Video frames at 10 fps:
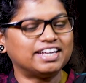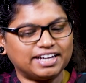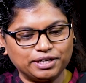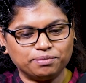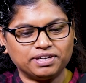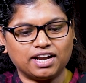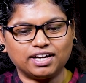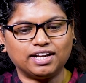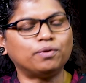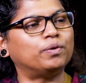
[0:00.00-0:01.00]
ரெண்டு பேர்
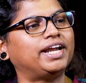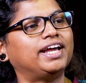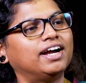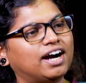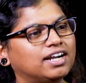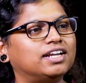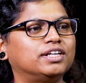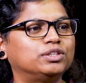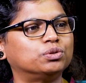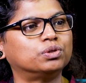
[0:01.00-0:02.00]
நாங்கள் எல்லாம் ஒரே ஹாலில்
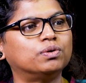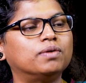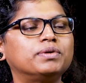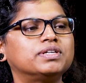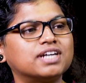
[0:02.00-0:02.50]
தான் தூங்குவோம் அப்புறம்